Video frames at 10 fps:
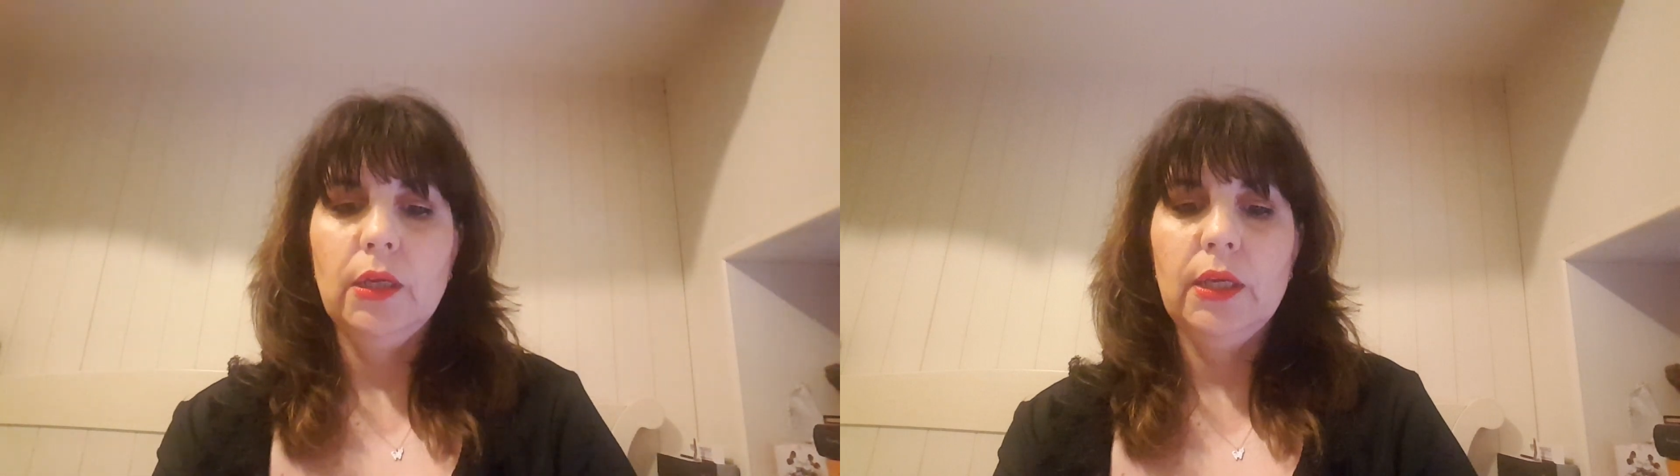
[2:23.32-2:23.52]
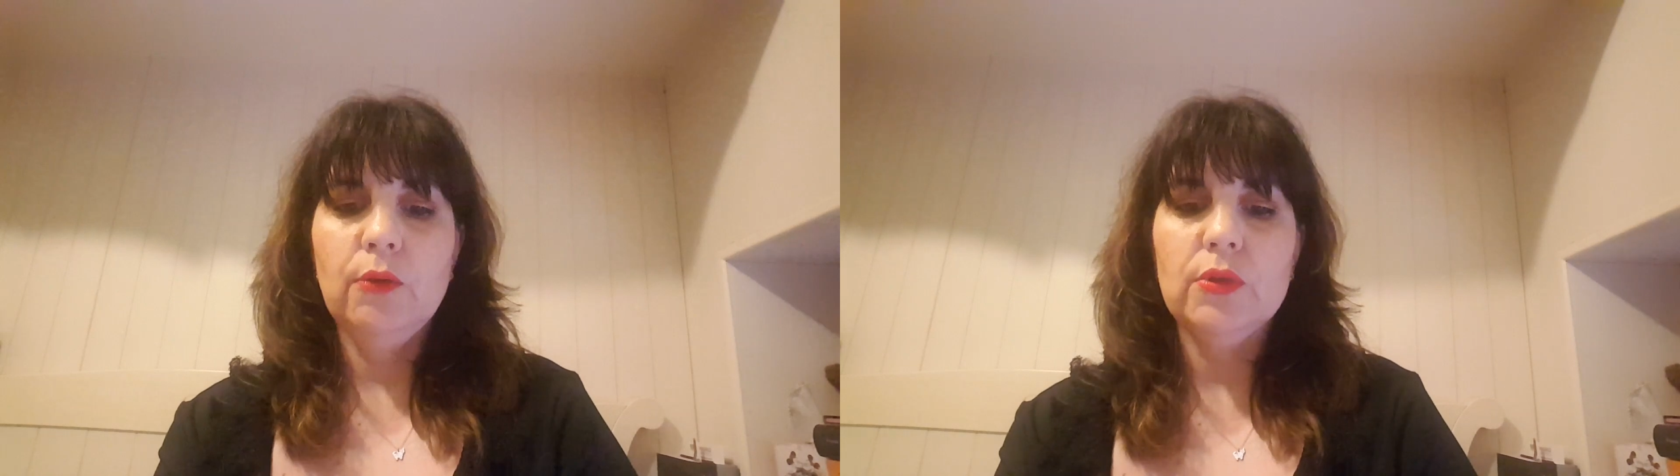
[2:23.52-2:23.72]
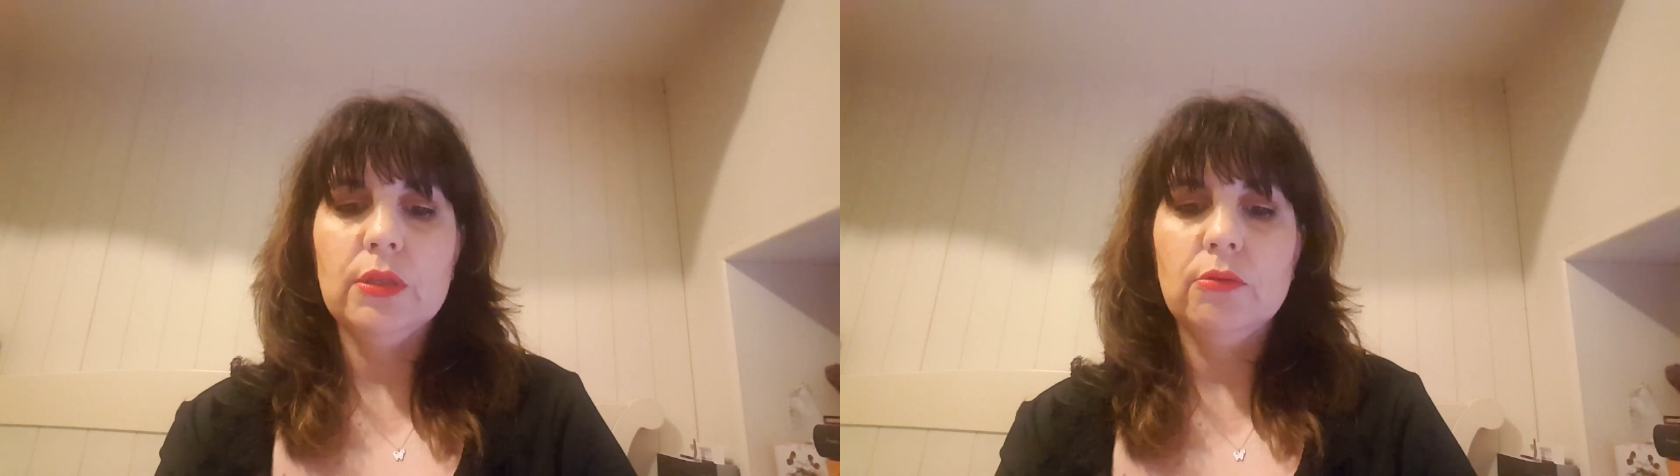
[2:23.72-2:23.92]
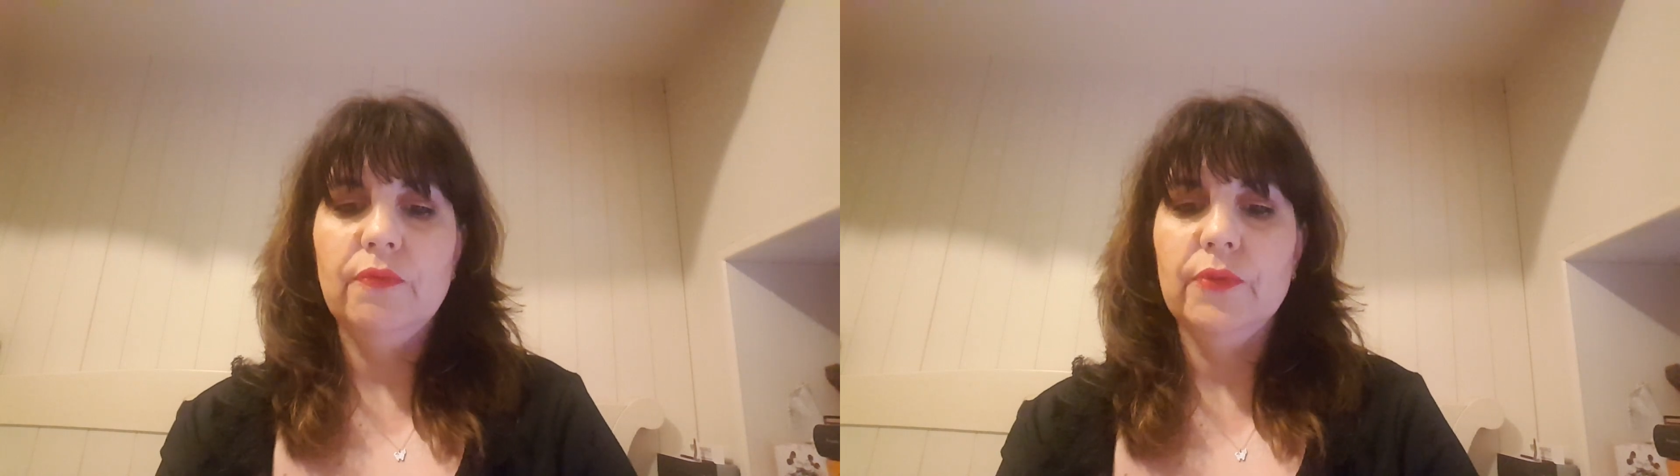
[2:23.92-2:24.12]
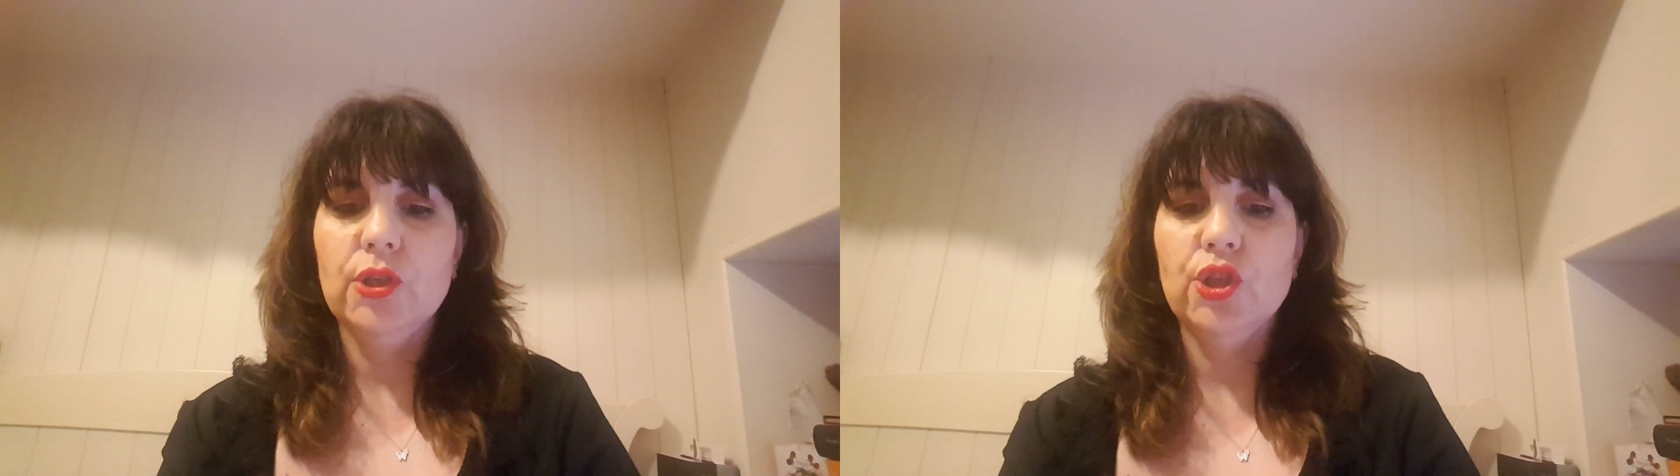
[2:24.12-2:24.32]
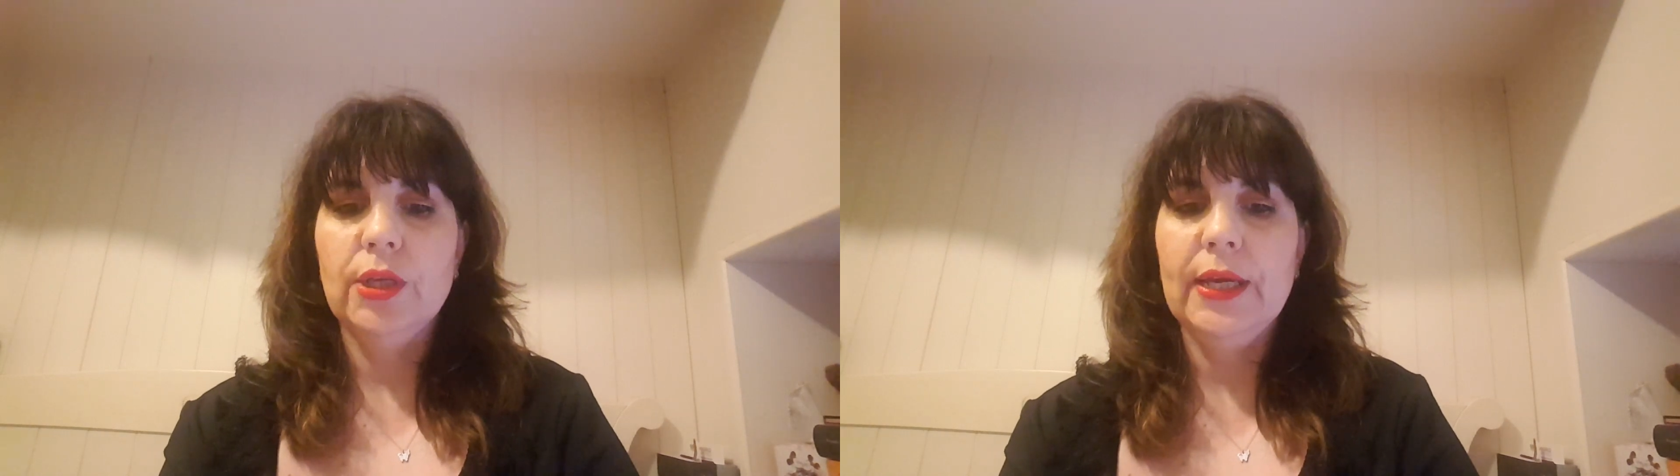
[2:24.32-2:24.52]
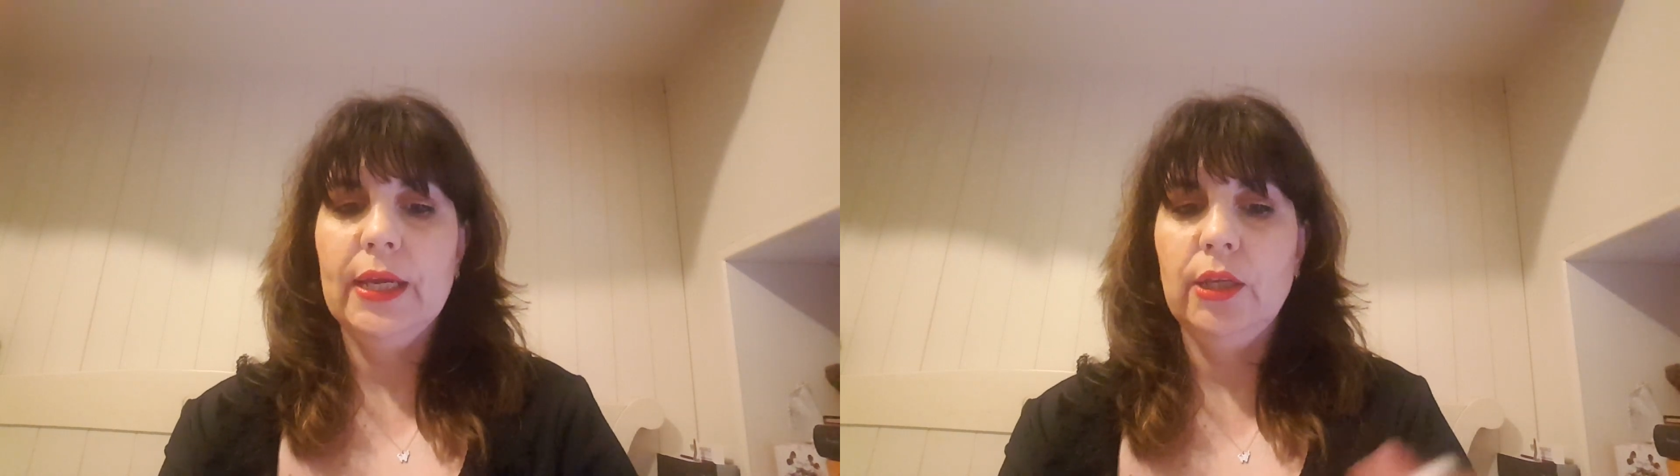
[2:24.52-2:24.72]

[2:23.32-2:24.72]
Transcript: e questo invece è